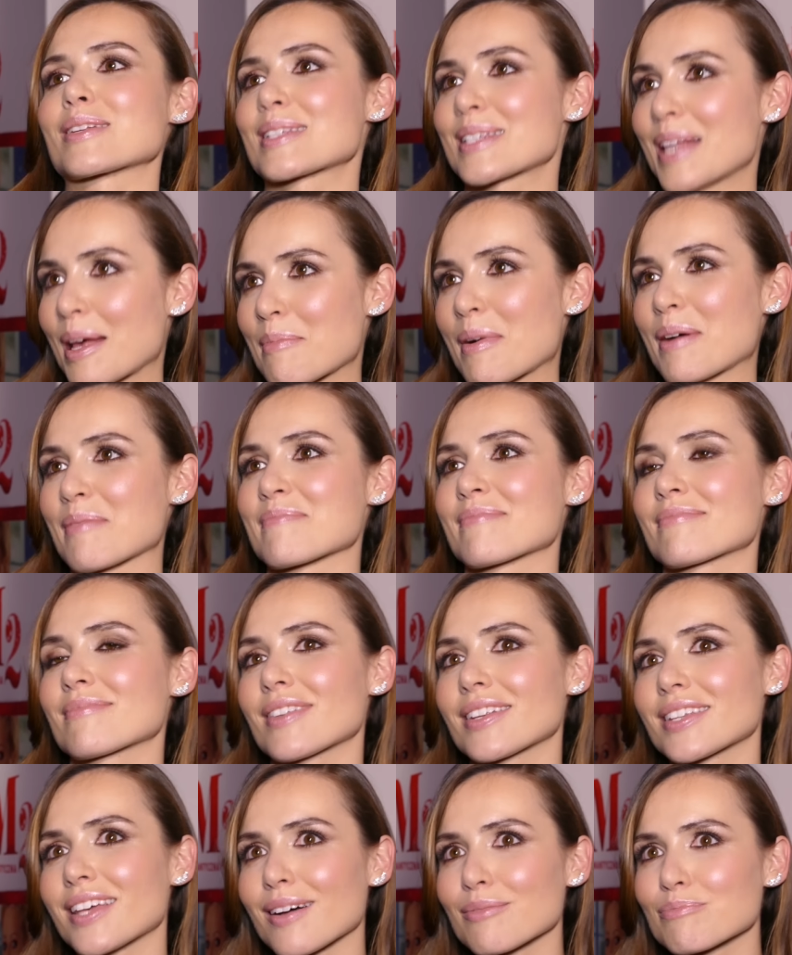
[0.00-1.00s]
Sama.
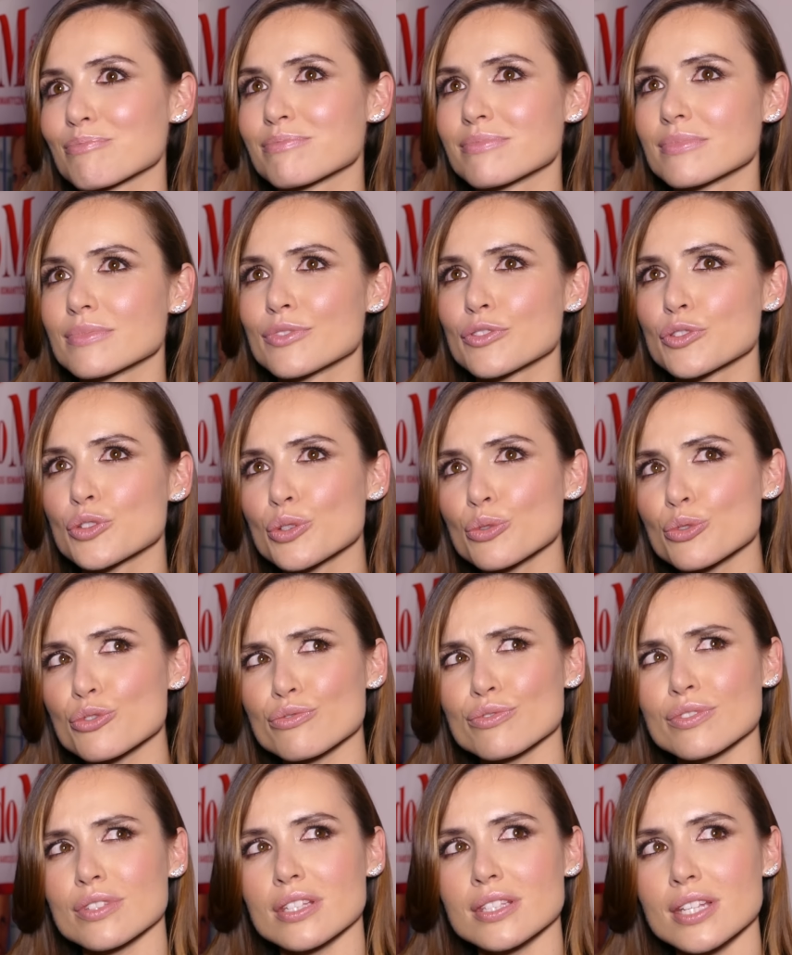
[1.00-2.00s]
Ja już
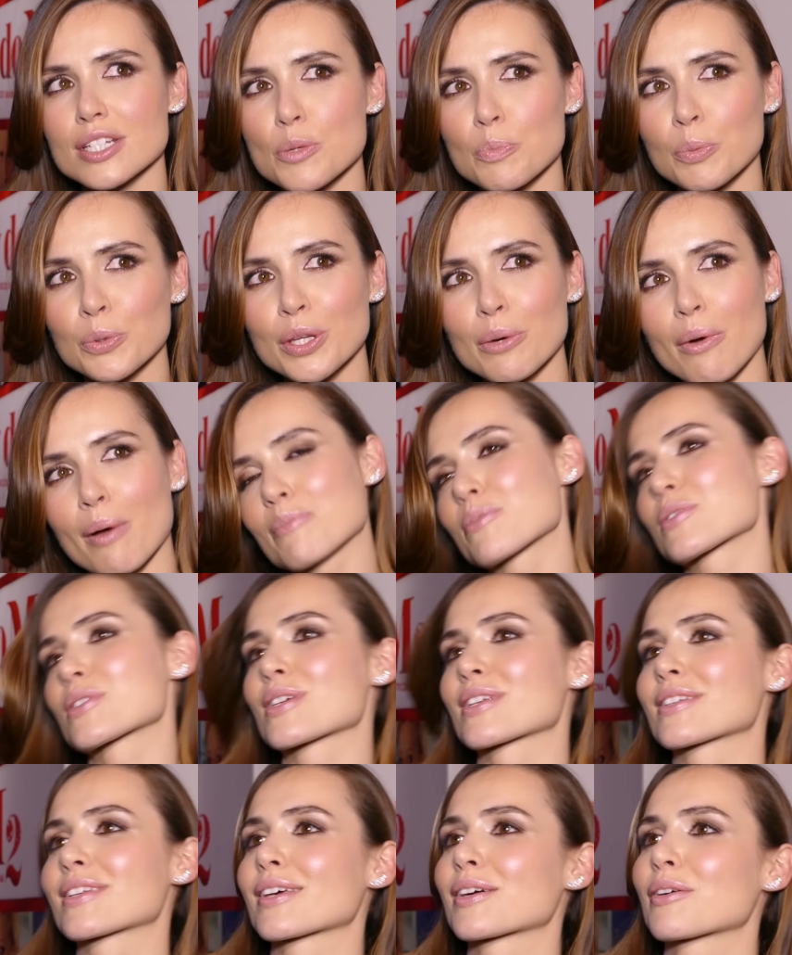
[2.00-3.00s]
w zasadzie podjęłam
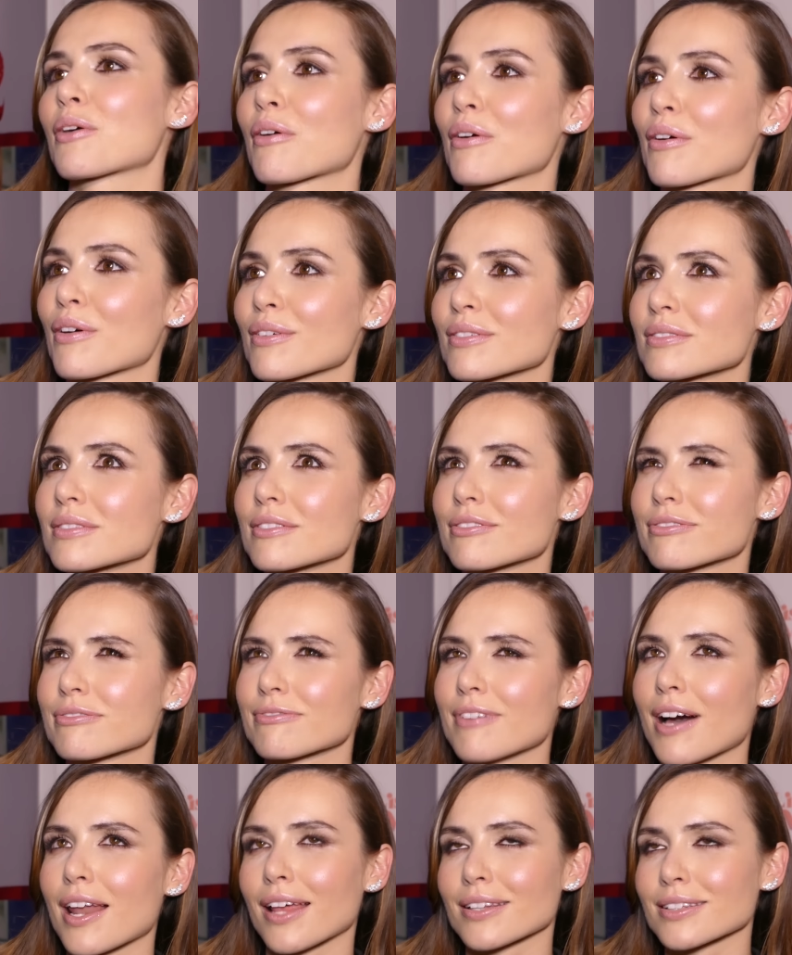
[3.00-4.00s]
się tego
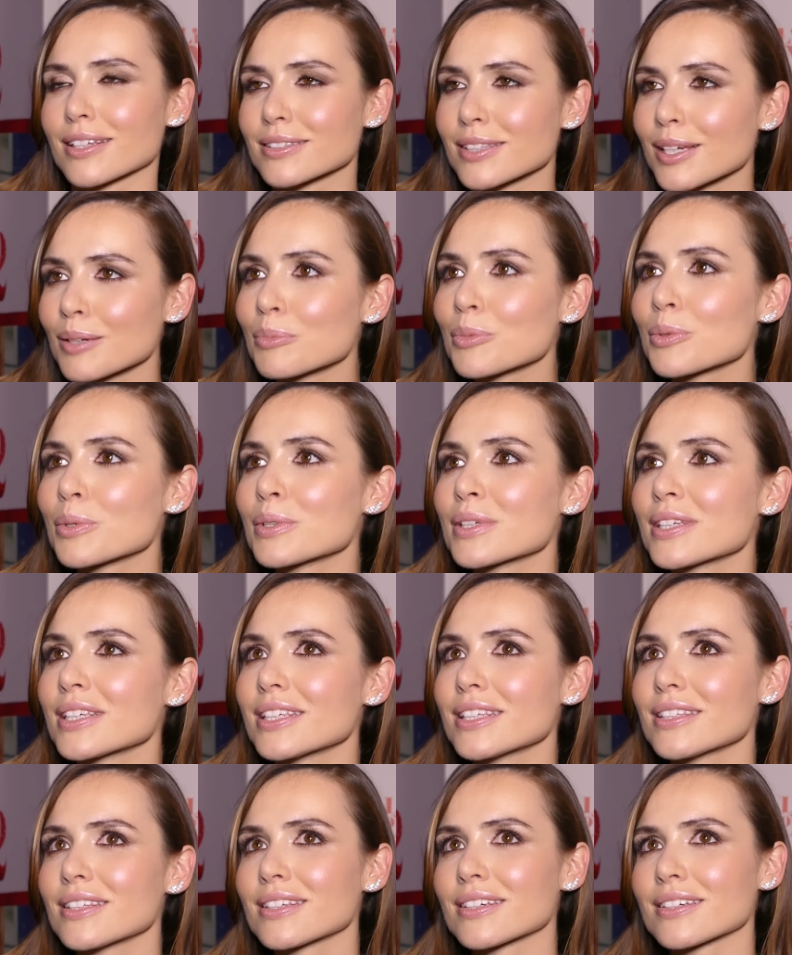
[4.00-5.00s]
dwa lata temu
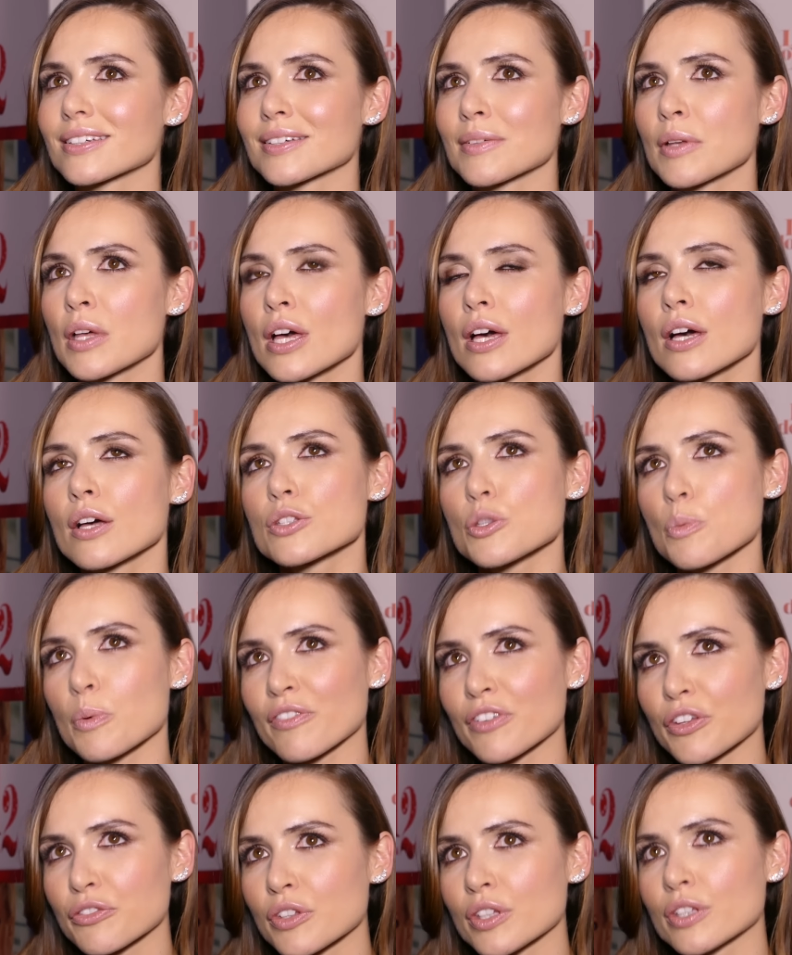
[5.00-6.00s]
i e, co
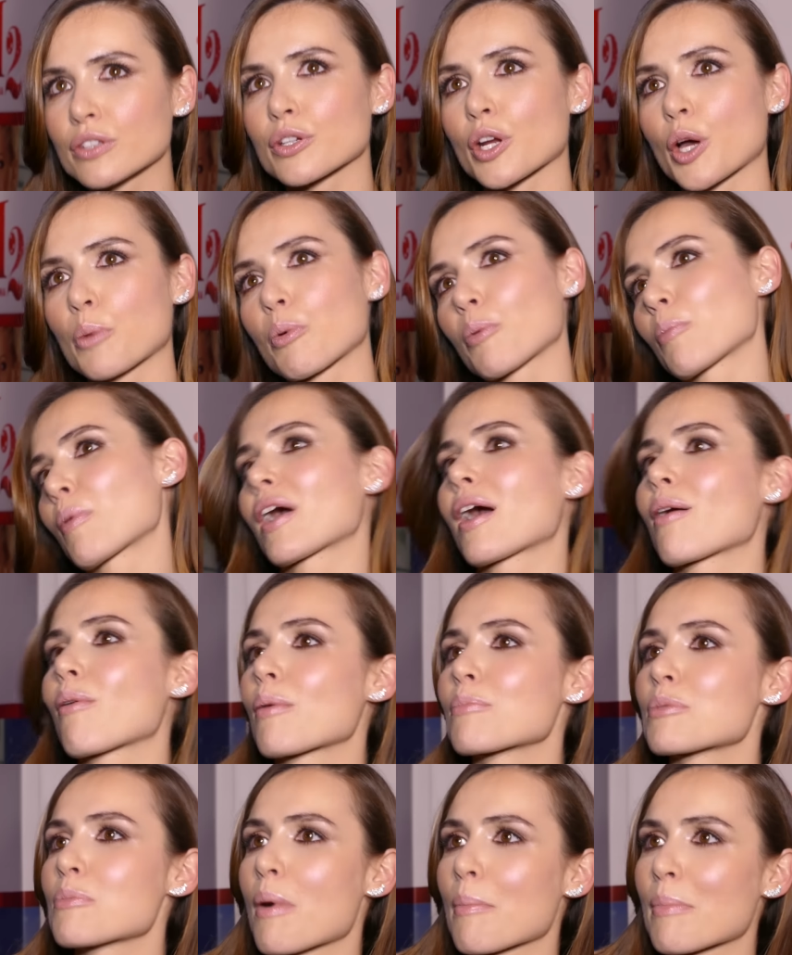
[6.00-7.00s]
prawda wtedy trochę pomagała
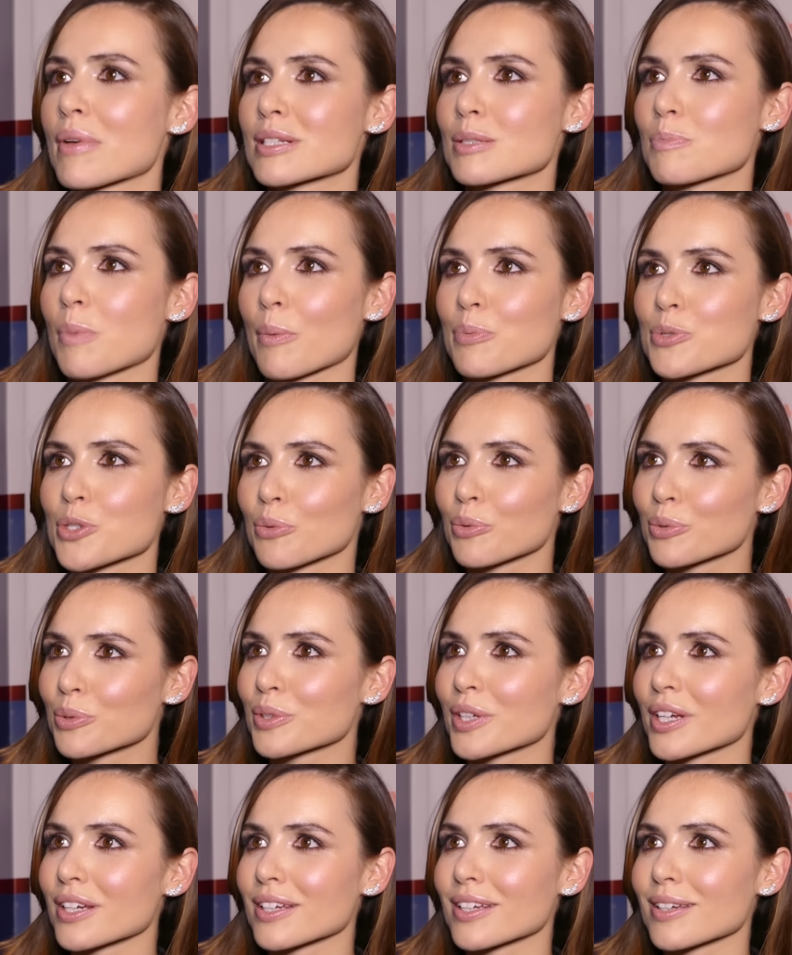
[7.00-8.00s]
mi mama z babcią,
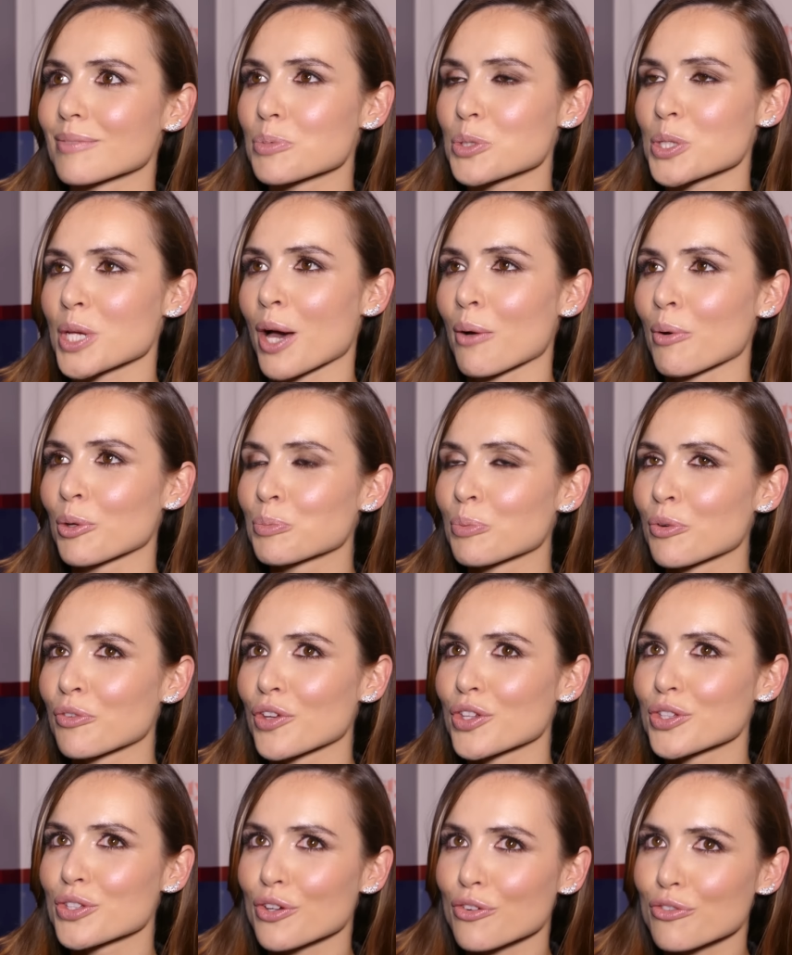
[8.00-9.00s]
które przyjechały
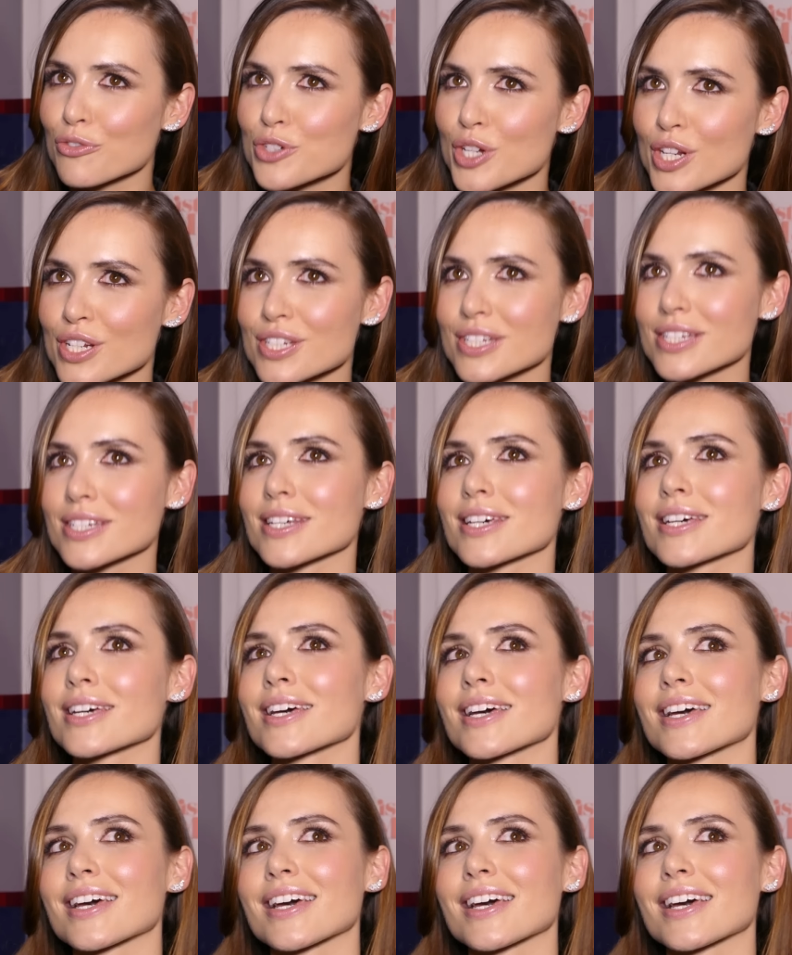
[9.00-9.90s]
odpowiednio wcześnie.